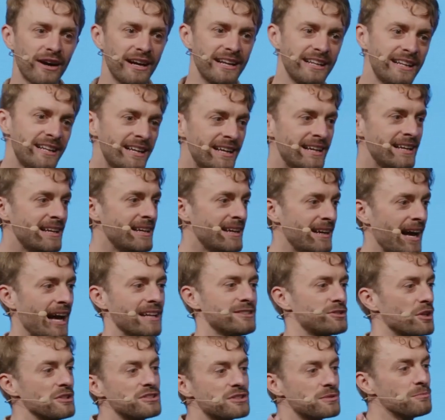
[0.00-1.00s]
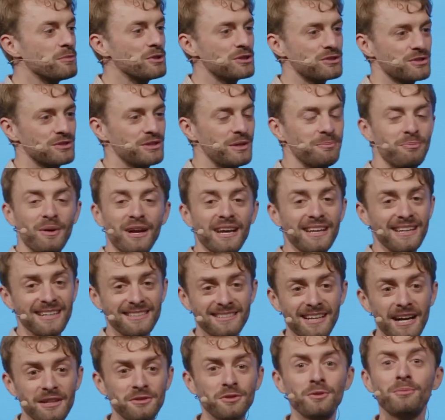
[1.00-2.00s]
weil ansonsten musst du die
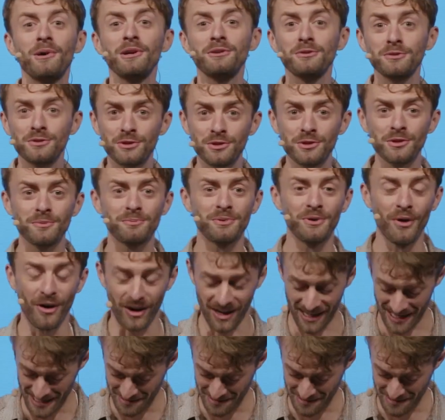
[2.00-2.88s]
Predigt halt über YouTube noch